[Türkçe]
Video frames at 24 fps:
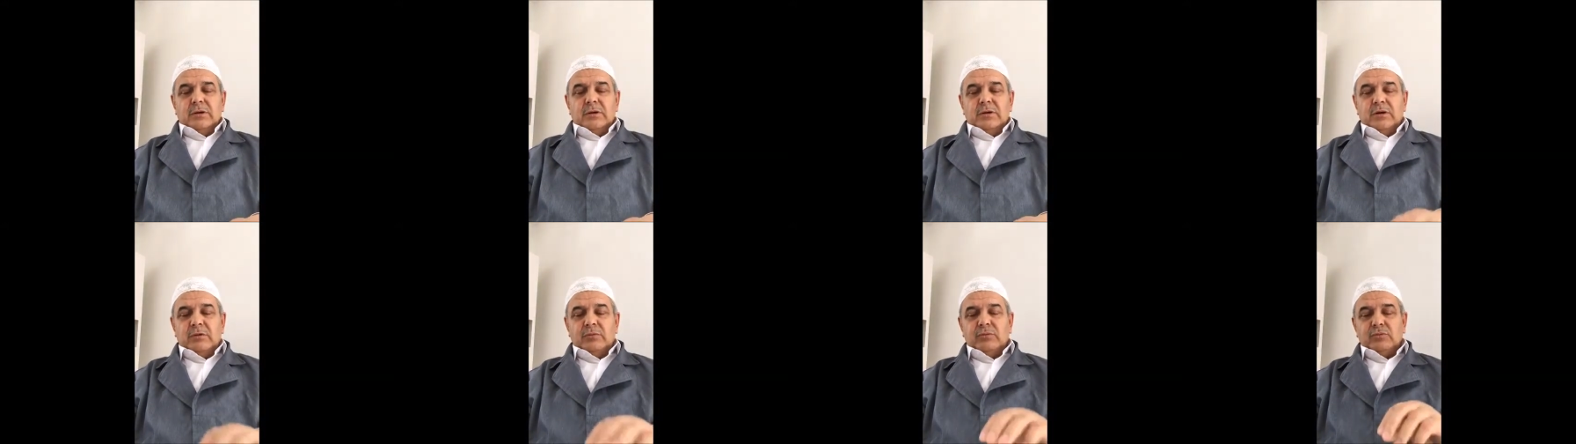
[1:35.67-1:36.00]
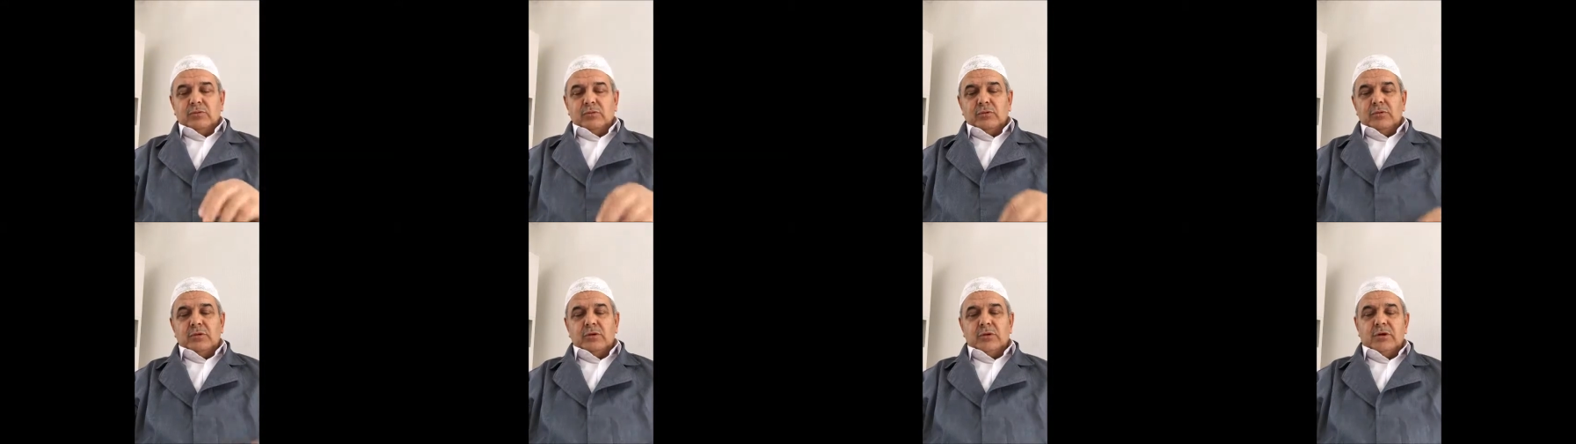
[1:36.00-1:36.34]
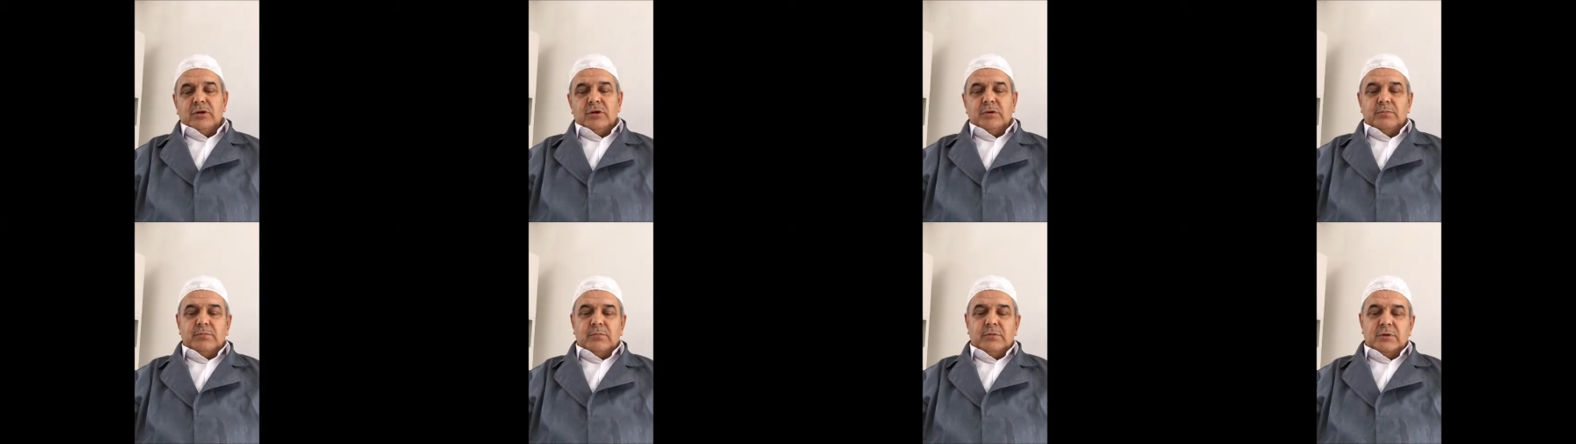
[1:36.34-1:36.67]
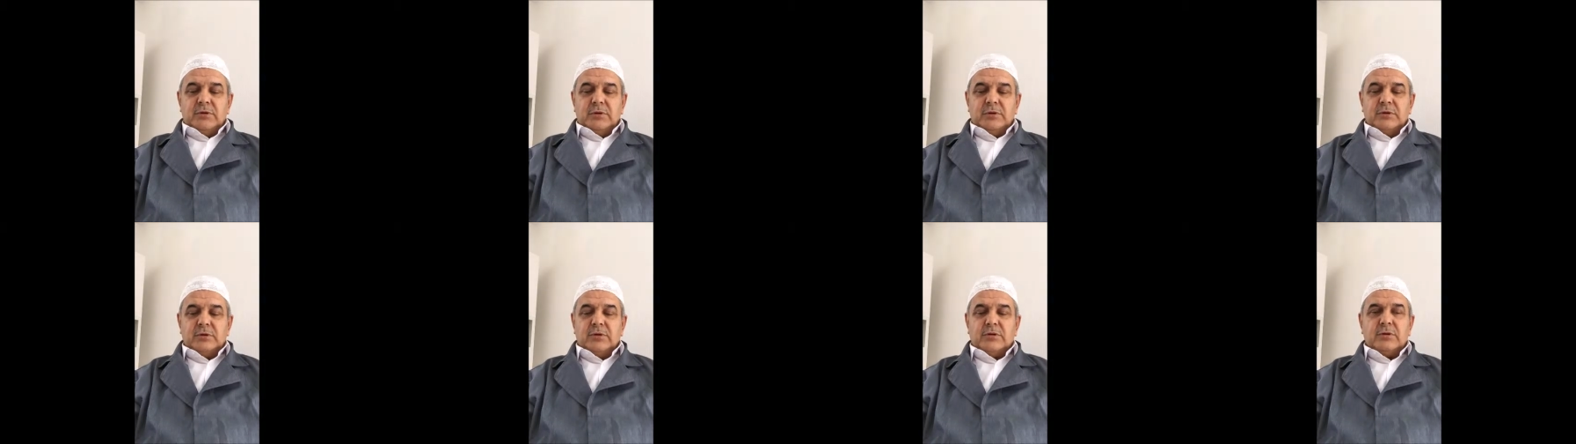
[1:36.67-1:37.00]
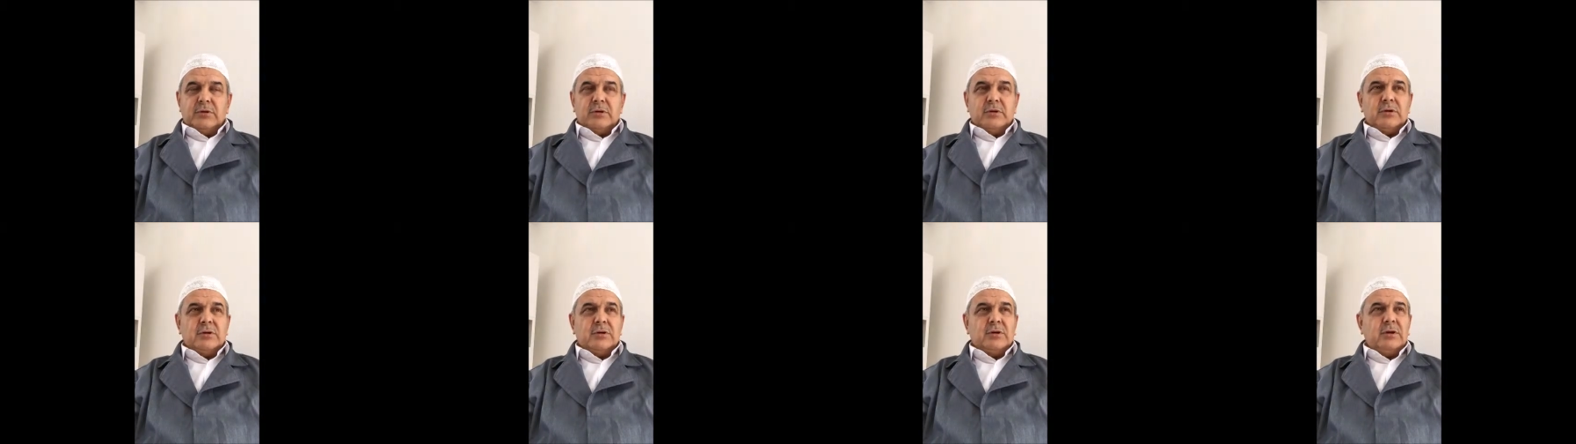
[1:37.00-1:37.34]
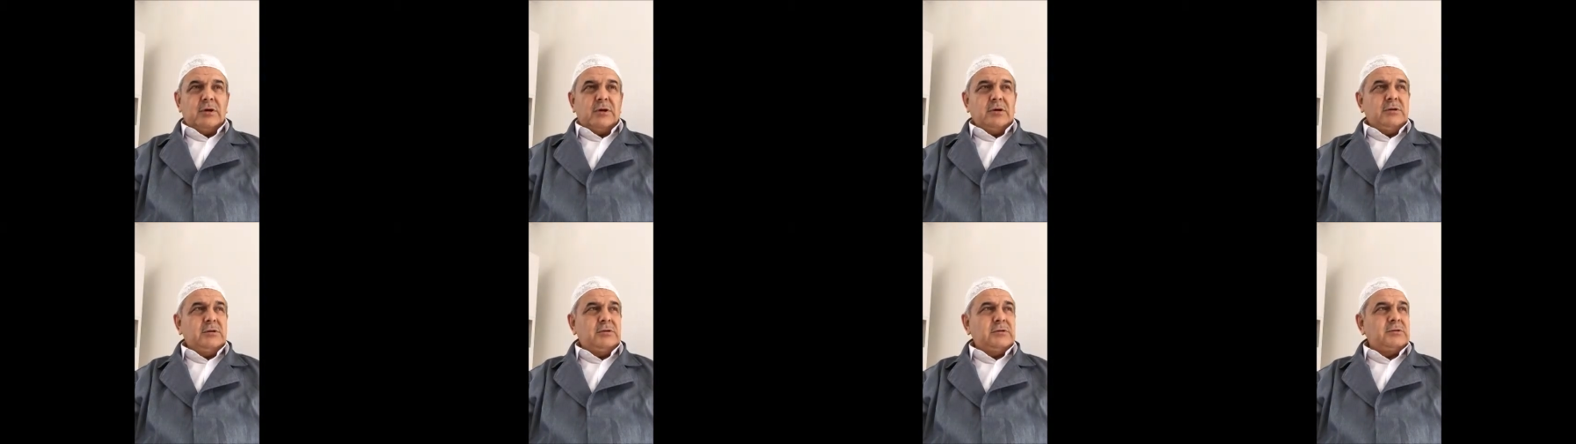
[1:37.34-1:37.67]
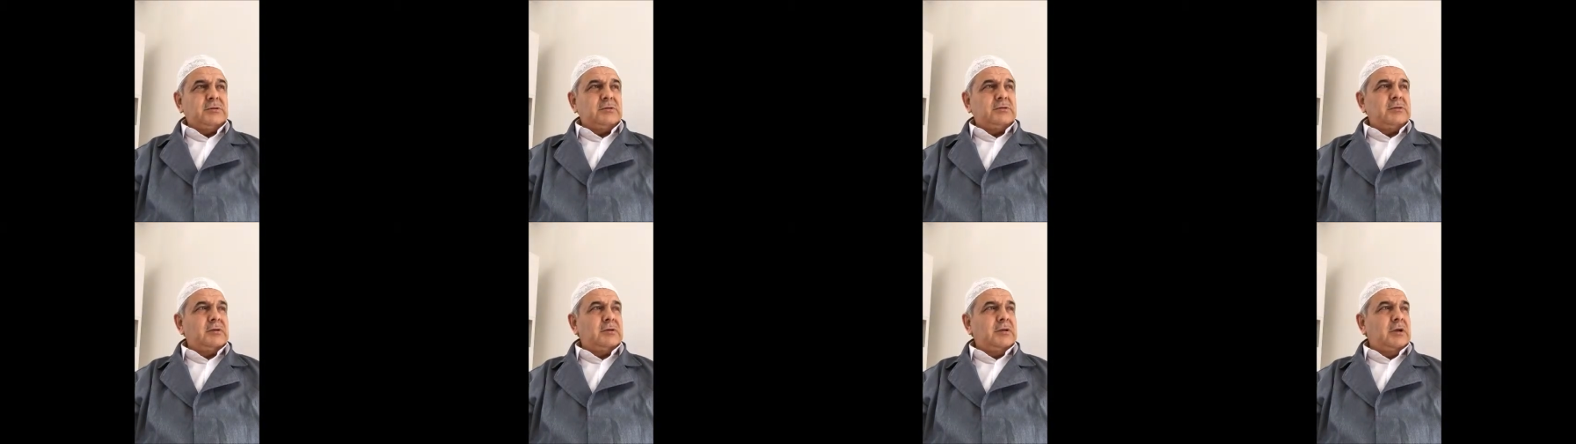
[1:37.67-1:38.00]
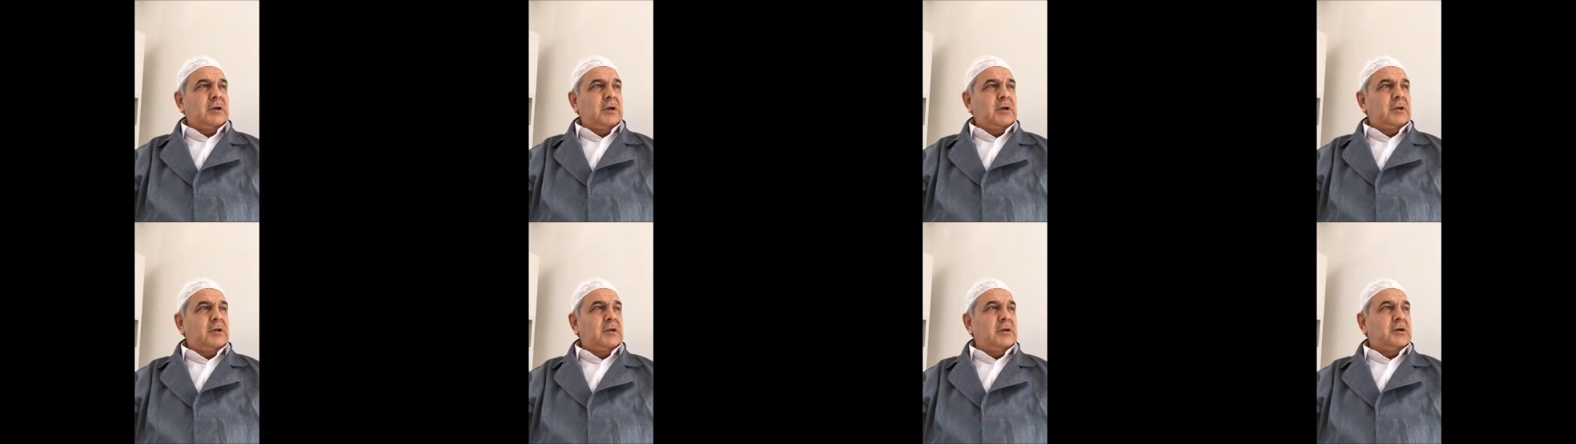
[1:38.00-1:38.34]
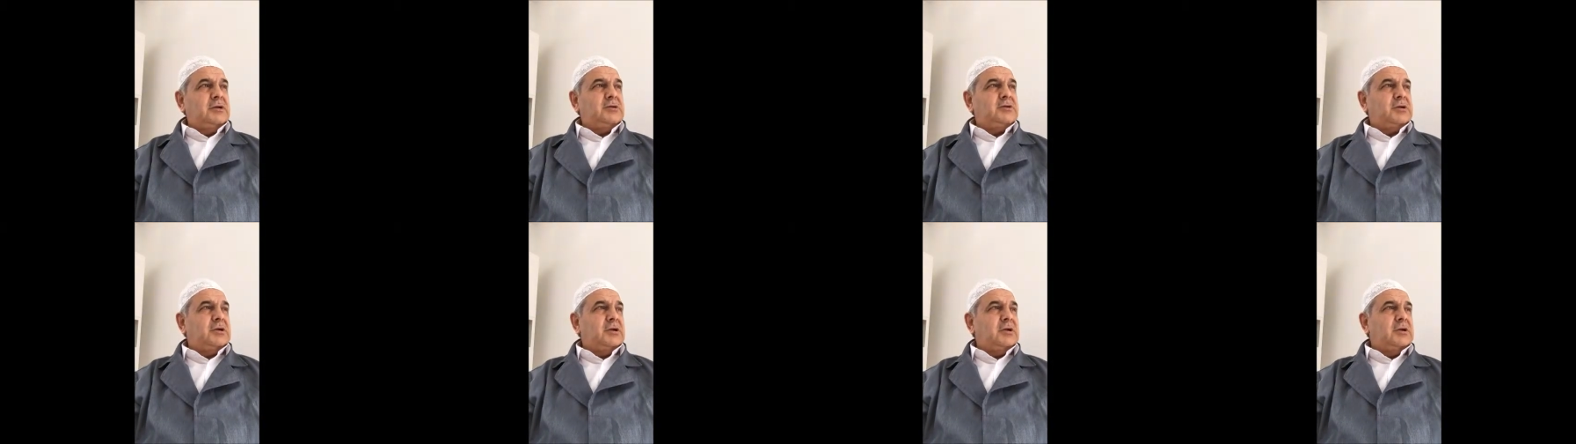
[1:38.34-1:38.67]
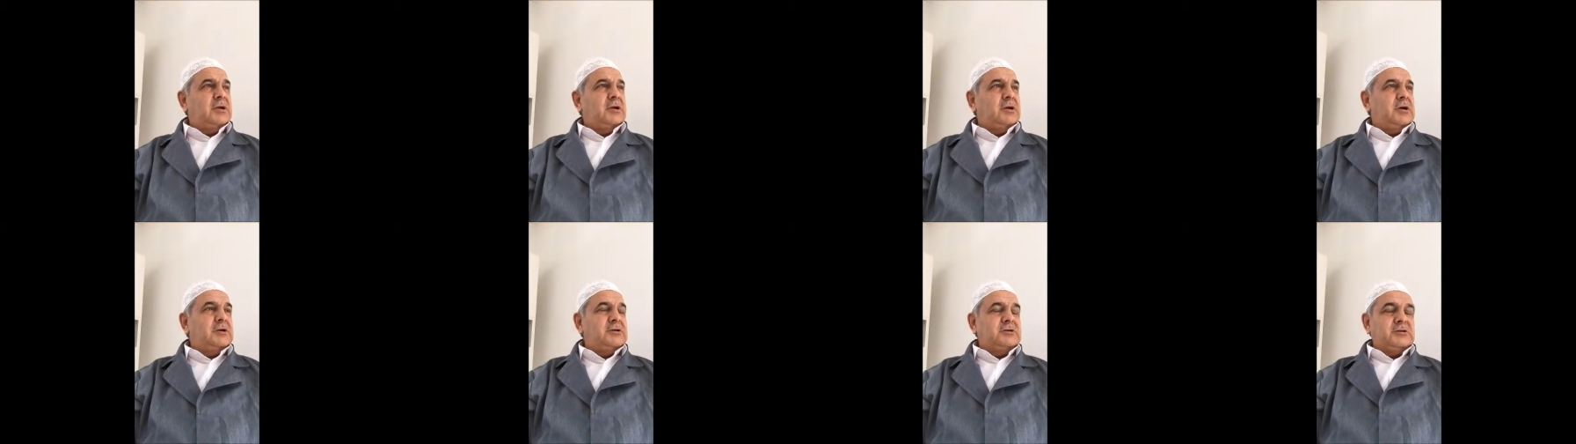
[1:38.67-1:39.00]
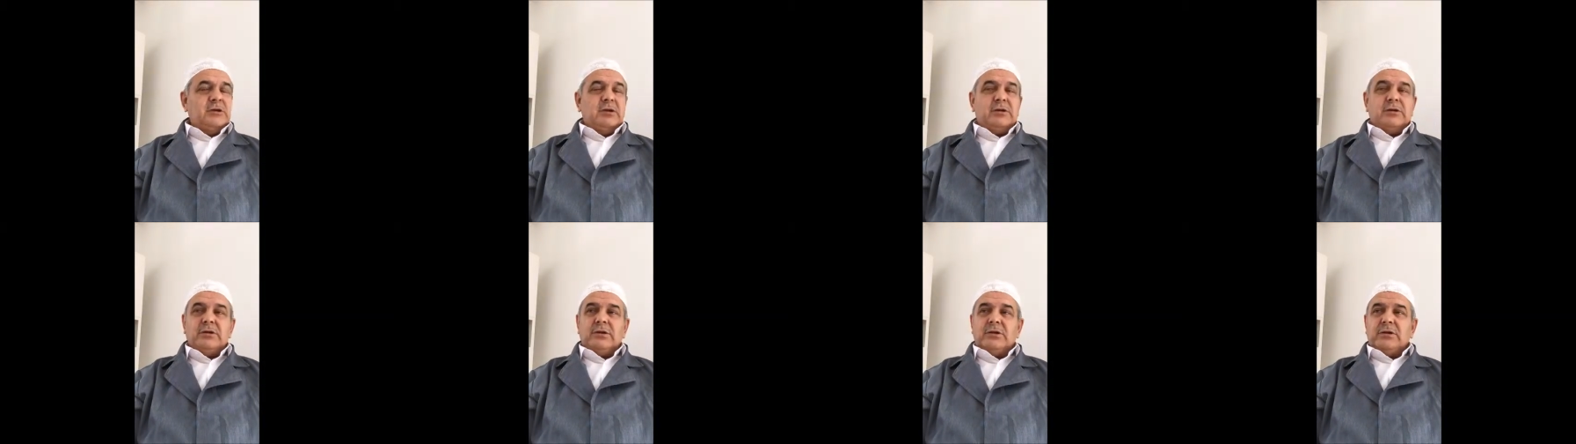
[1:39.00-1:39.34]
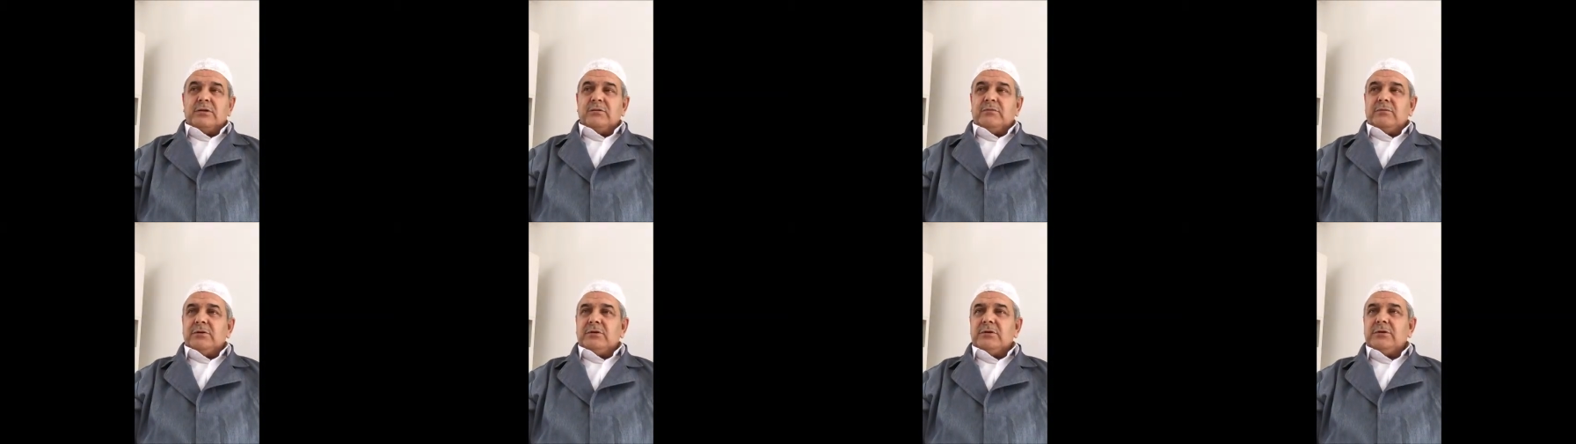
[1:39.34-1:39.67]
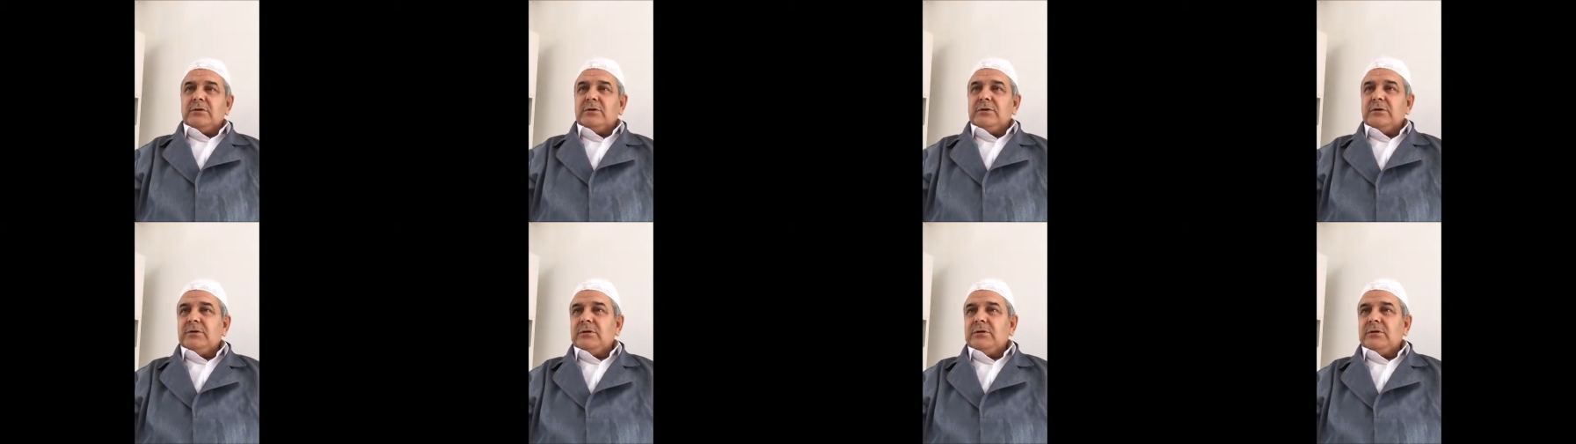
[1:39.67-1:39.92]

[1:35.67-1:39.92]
Abdullah İbni Kays el-Eş'ari Hazretleri var.